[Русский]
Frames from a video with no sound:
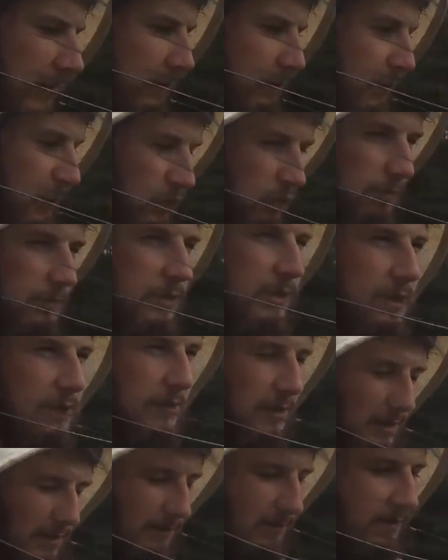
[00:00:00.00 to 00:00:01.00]
причем
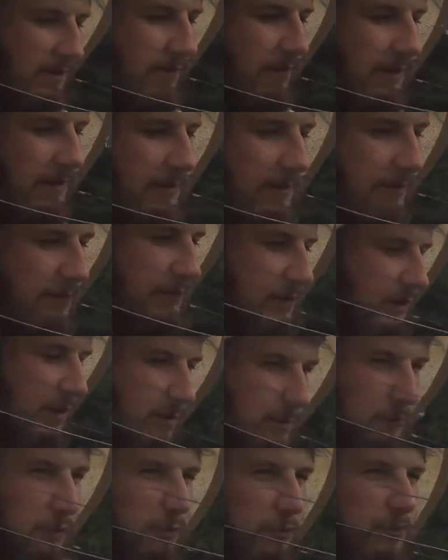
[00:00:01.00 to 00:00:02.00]
делить так основательно,
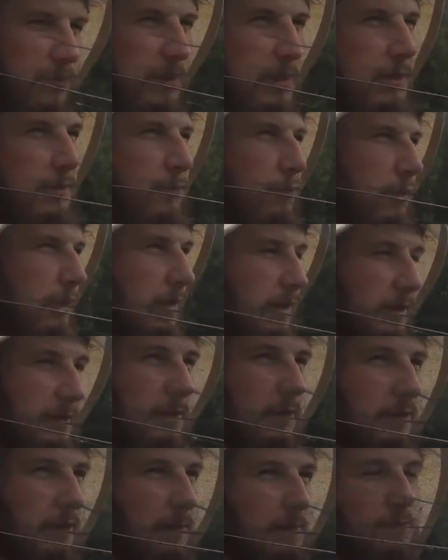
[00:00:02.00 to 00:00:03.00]
всех пчел делить. Вот я
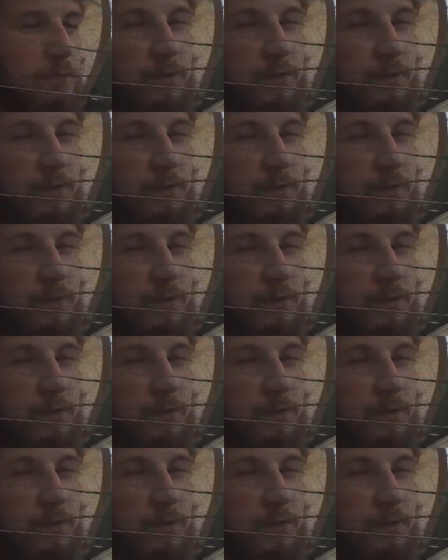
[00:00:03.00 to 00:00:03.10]
их там